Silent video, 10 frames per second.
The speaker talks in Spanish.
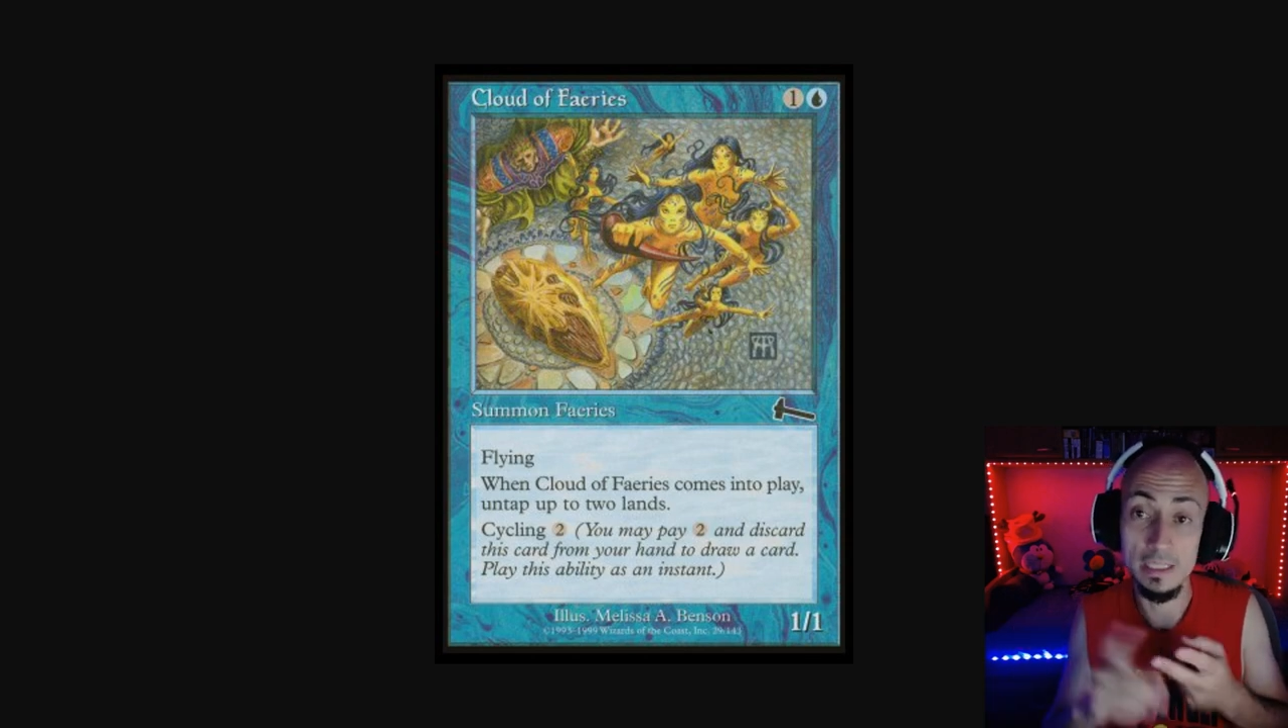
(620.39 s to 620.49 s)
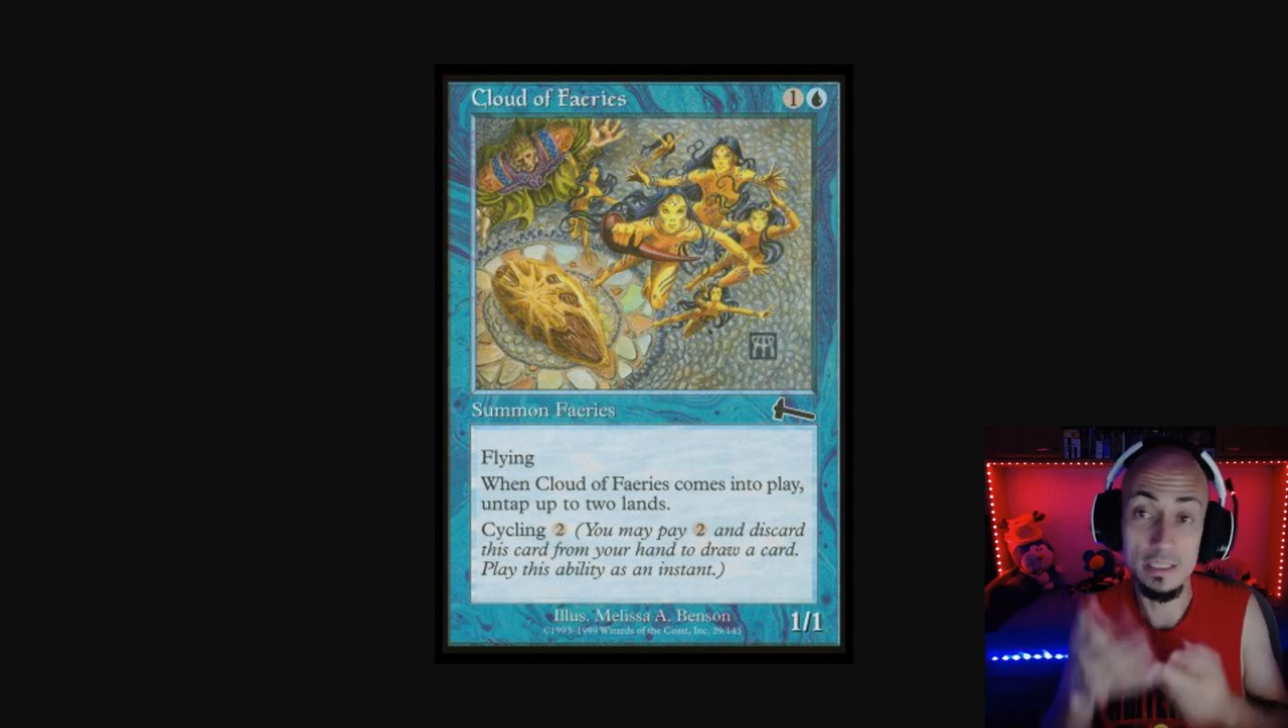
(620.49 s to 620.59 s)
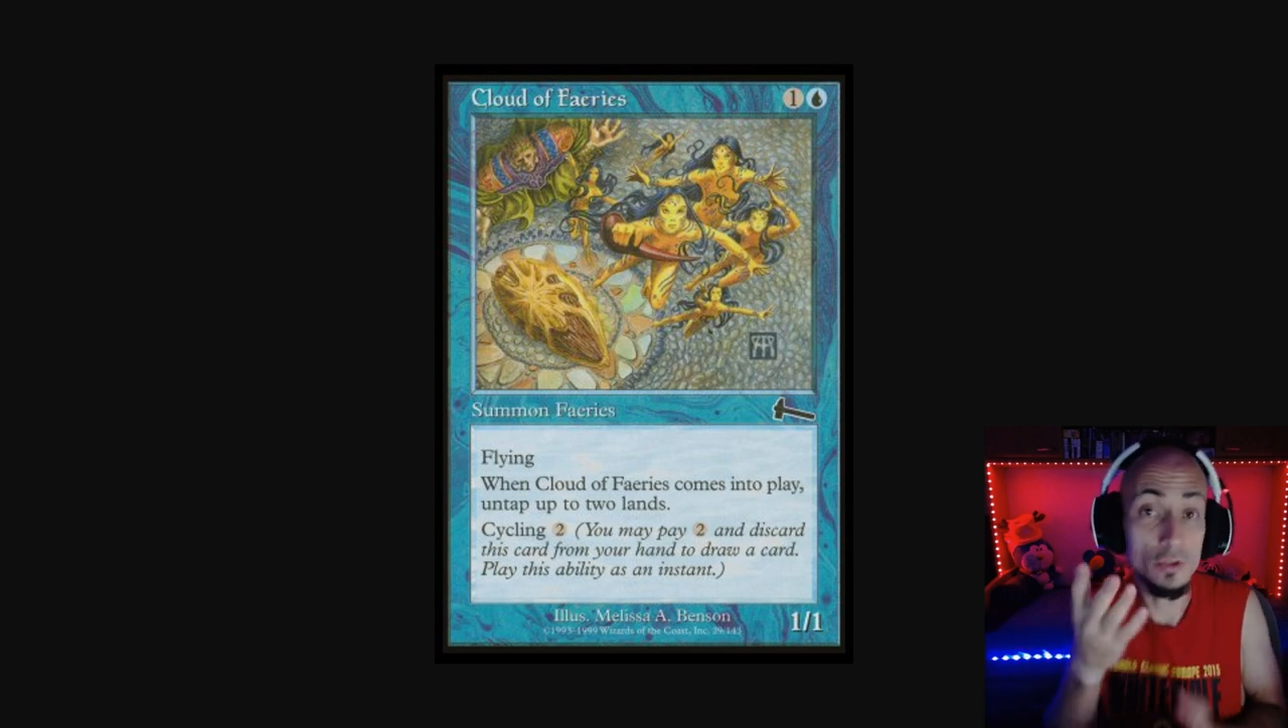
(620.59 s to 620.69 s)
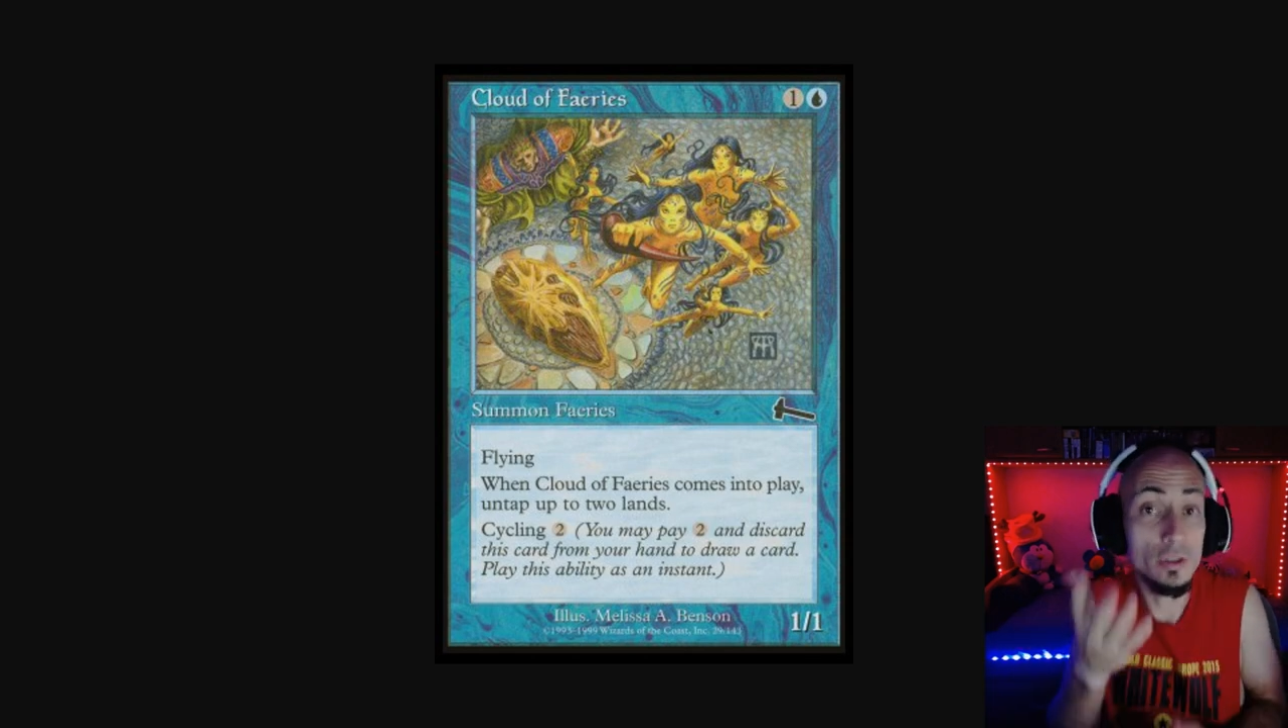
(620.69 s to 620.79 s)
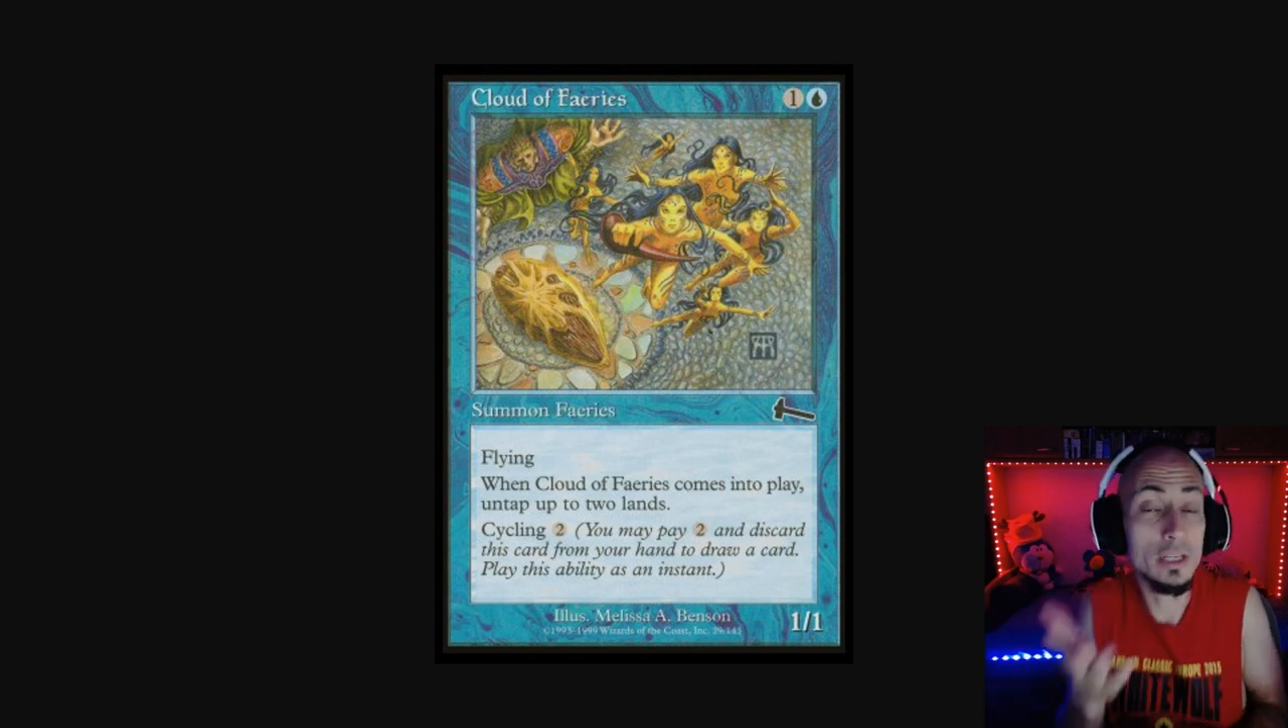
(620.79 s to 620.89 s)
De
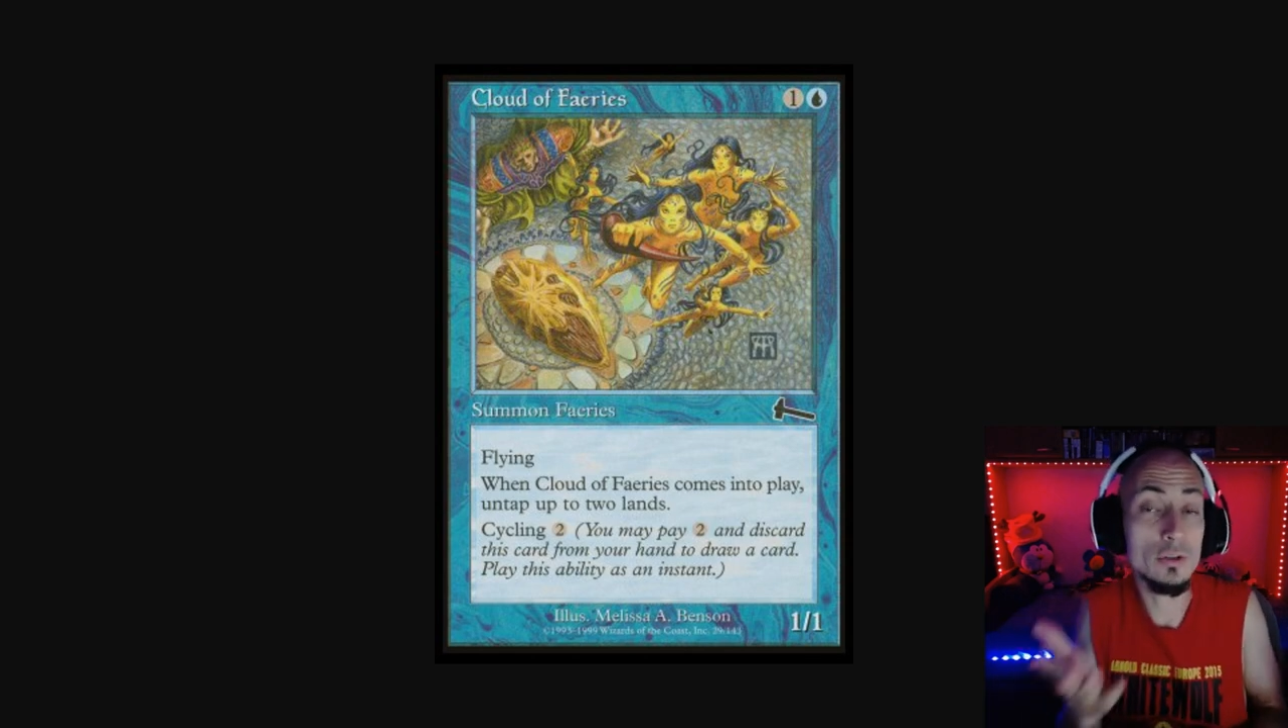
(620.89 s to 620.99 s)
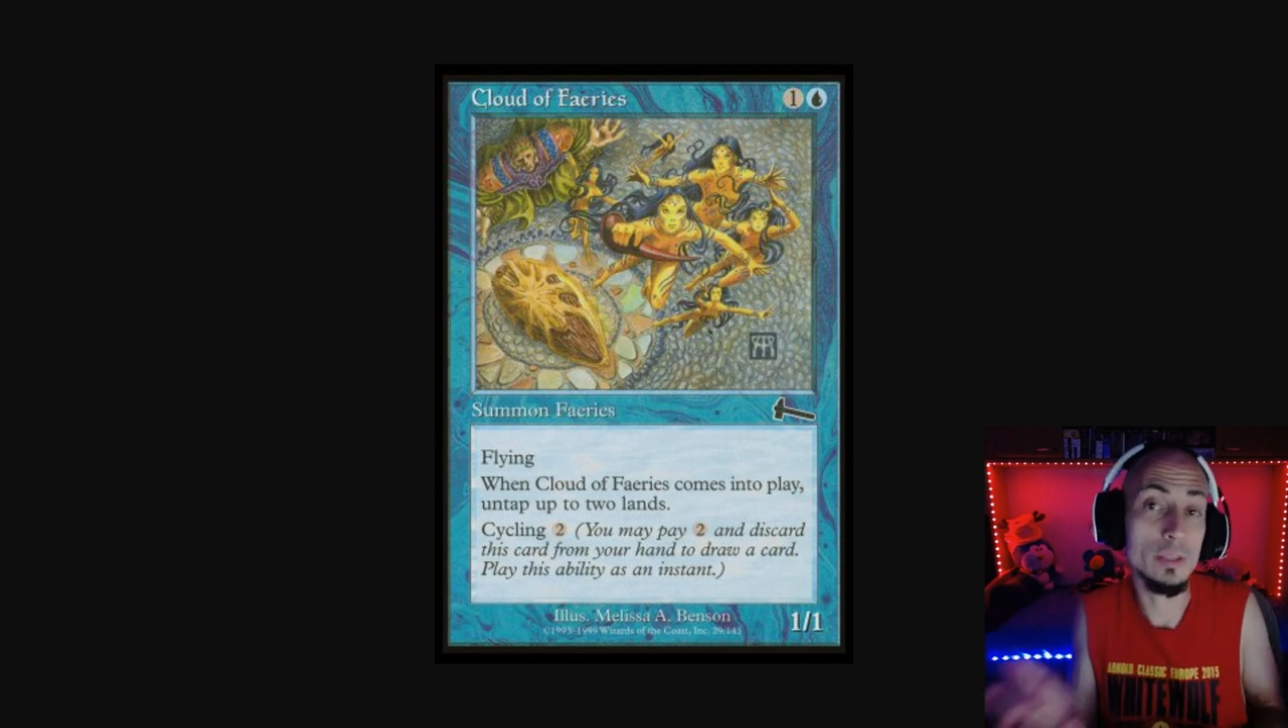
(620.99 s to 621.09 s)
hecho, en aquellos